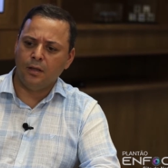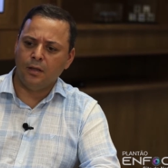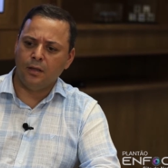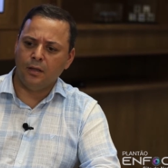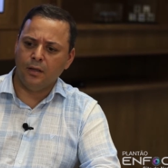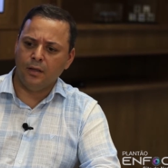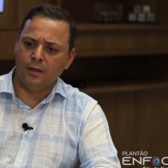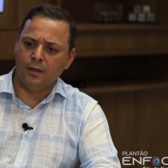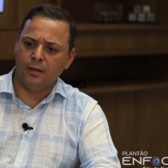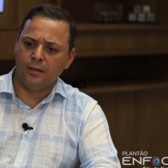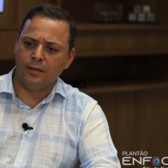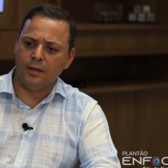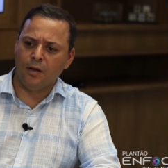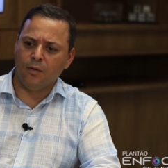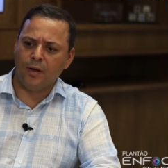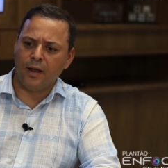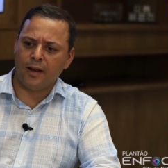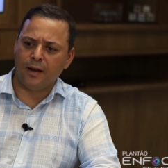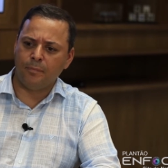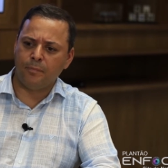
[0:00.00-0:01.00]
que
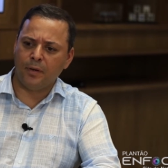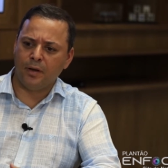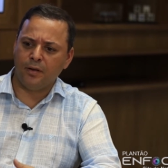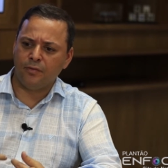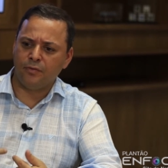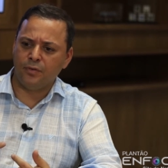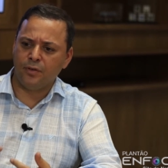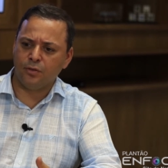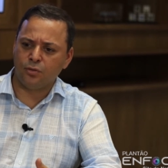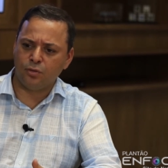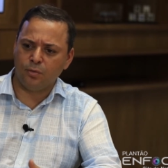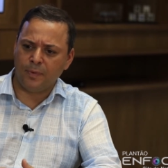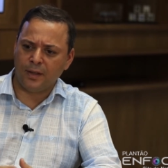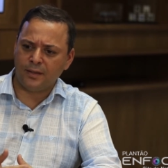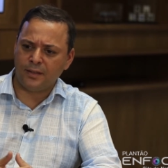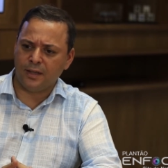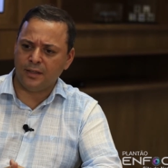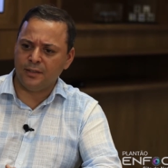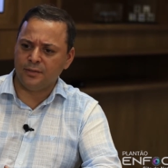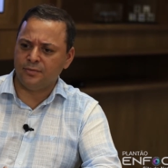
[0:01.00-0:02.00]
não era previsto
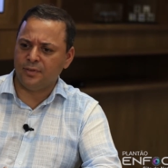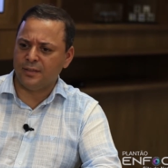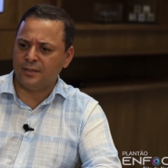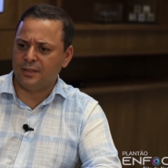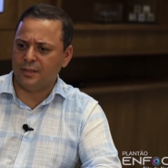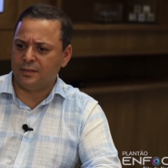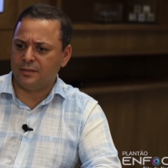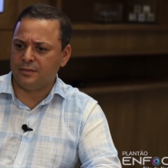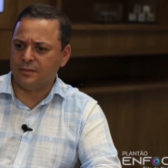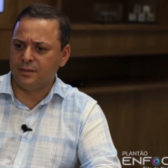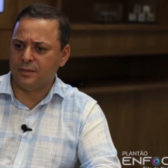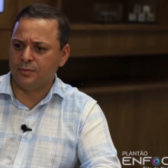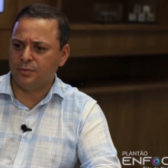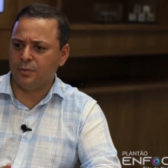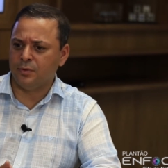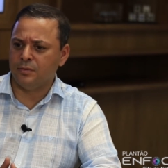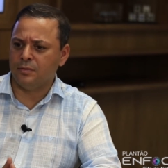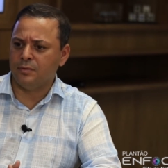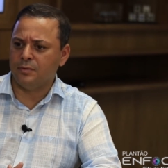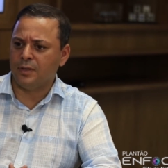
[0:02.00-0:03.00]
uma tarifa
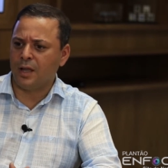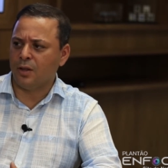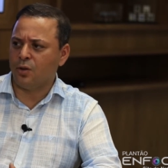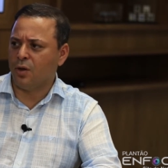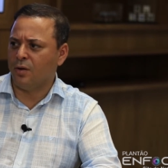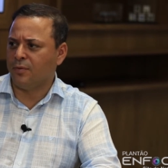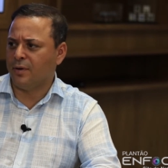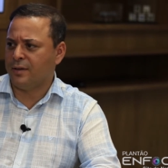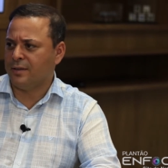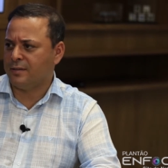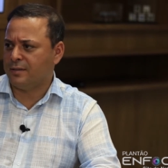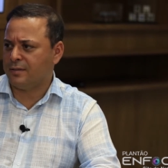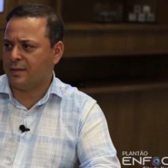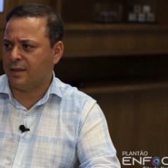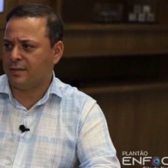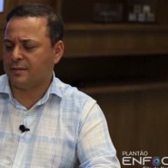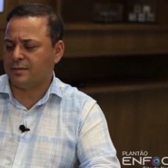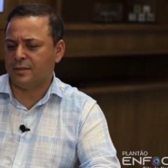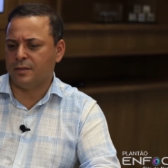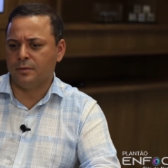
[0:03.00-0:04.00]
acessível na nova
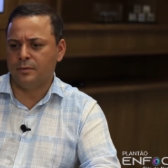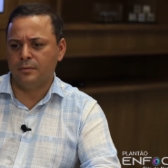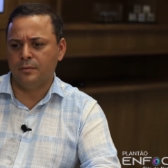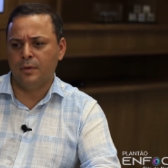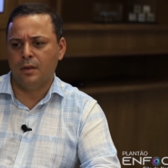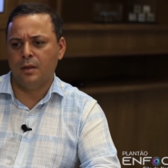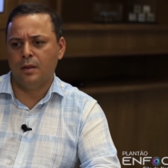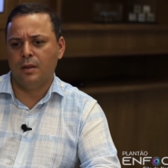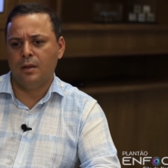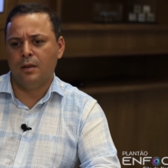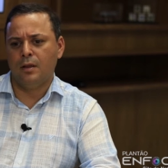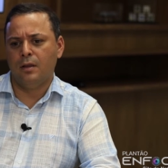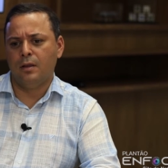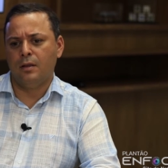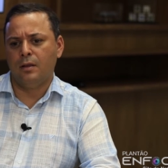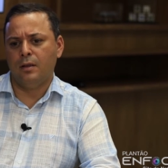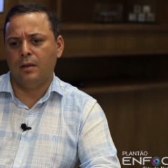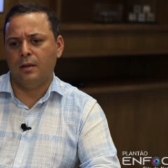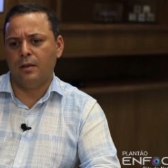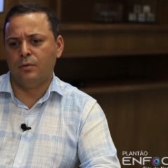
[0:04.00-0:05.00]
licitação
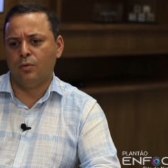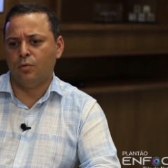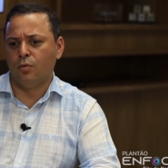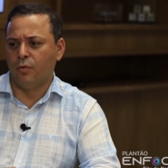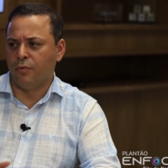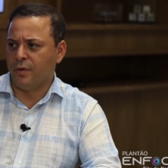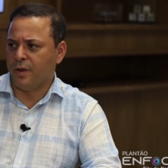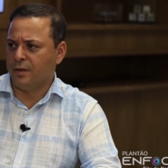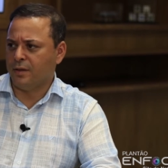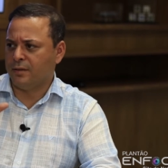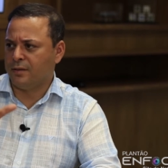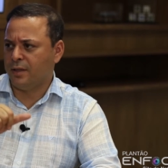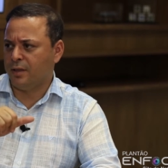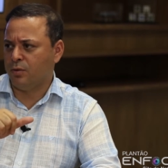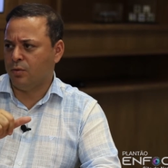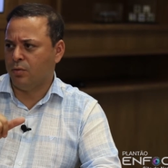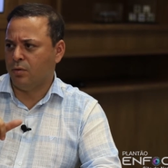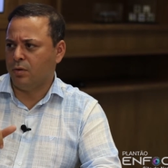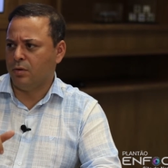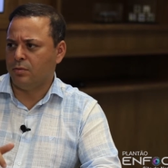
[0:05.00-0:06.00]
eh, no governo
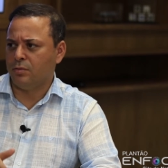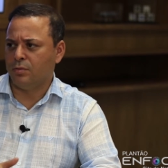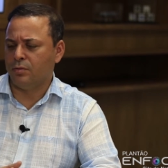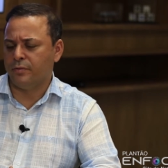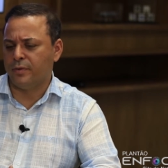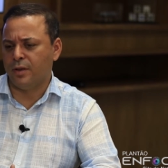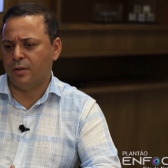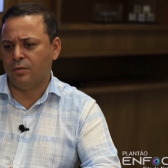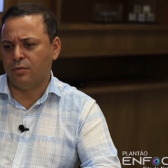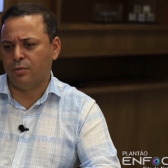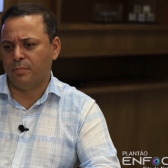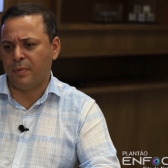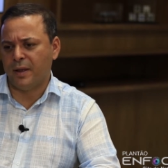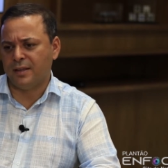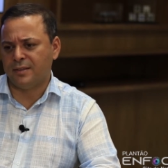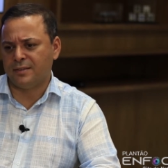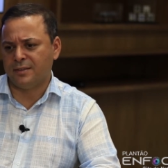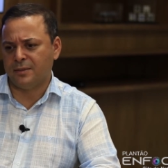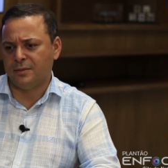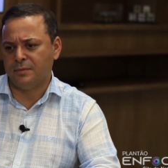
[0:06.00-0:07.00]
anterior, no governo do
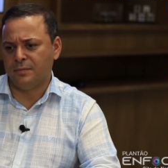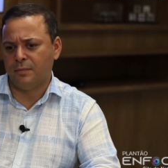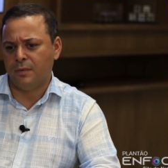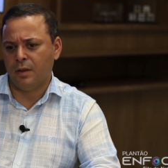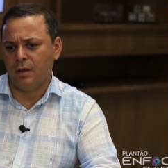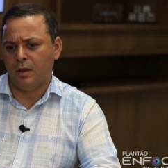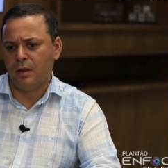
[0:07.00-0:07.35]
Pezão,